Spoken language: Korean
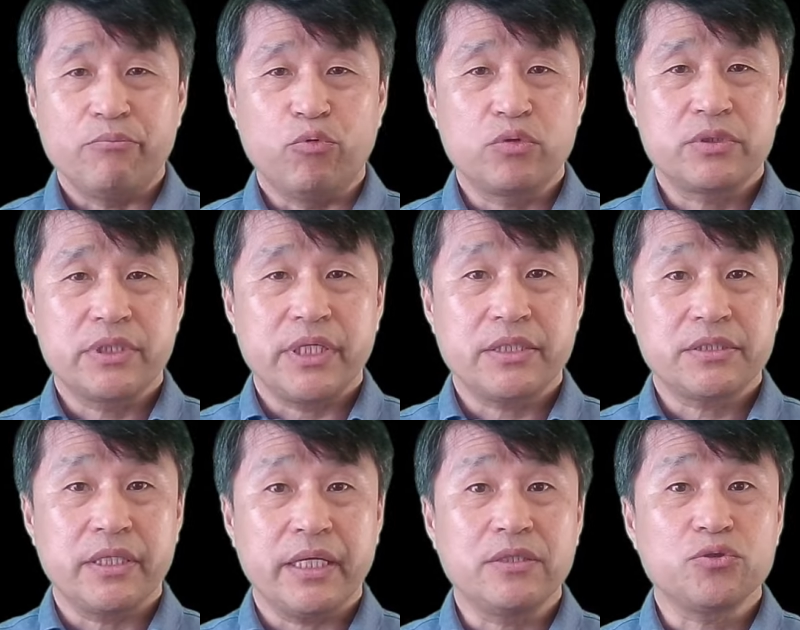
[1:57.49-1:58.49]

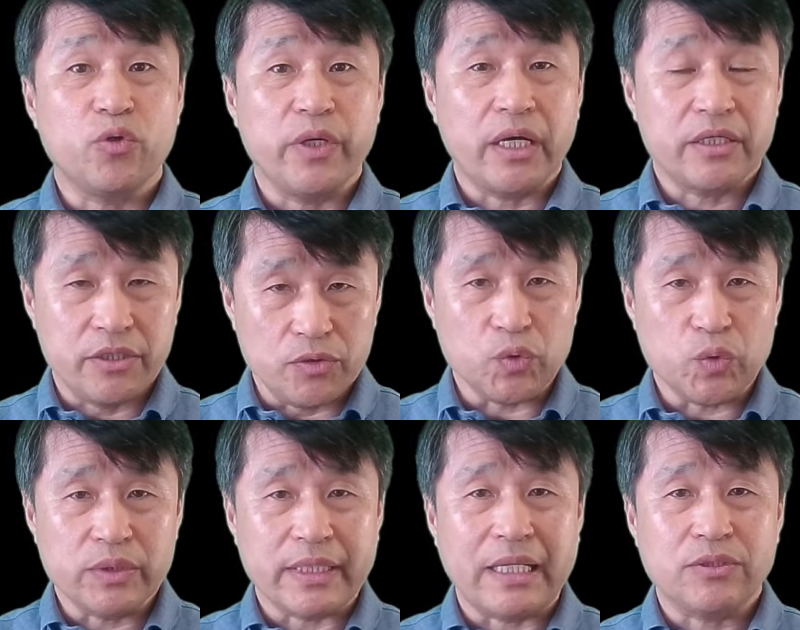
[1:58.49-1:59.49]
북대서양
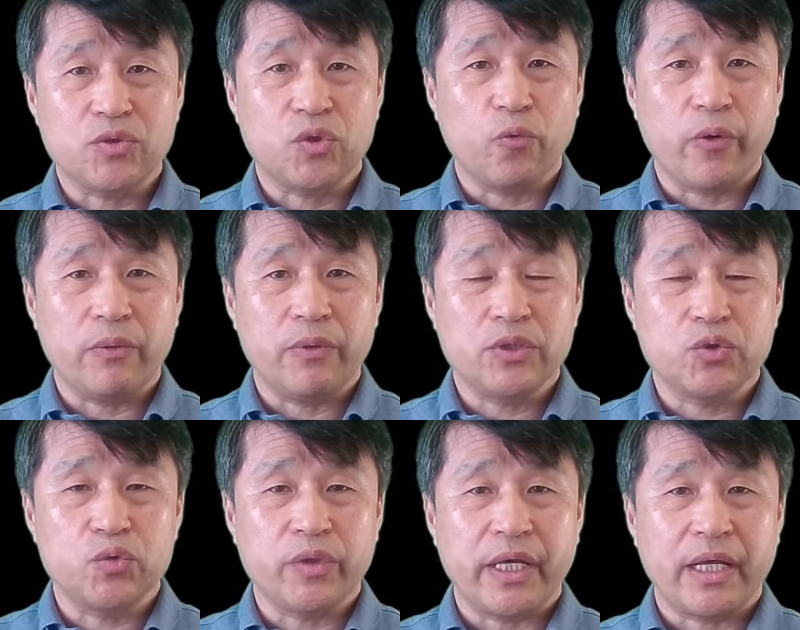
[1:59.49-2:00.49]
조약기구 나토
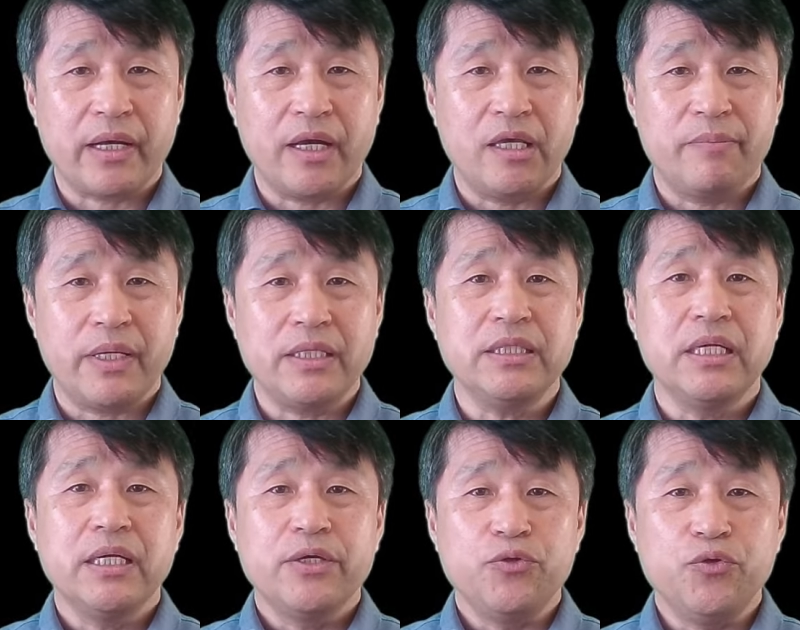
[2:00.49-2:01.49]
회원국에 가입한
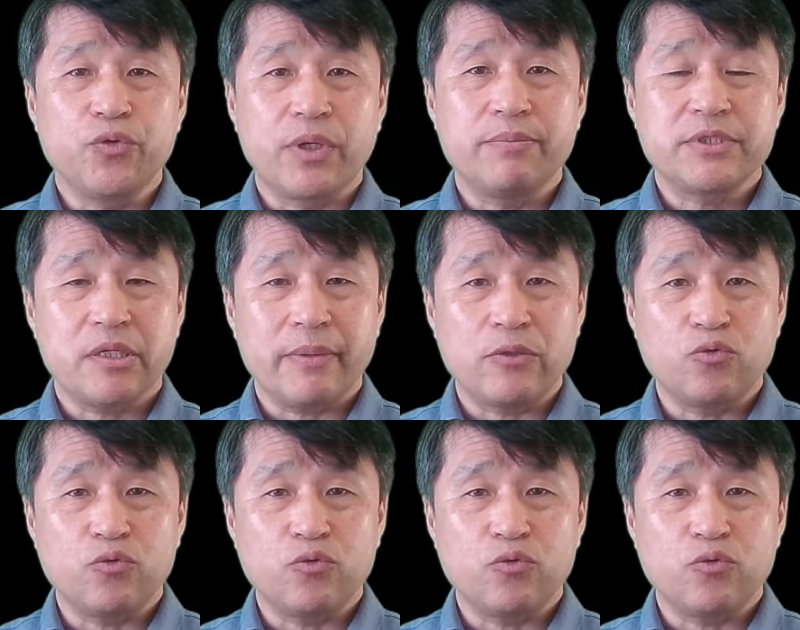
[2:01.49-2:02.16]
유럽 서방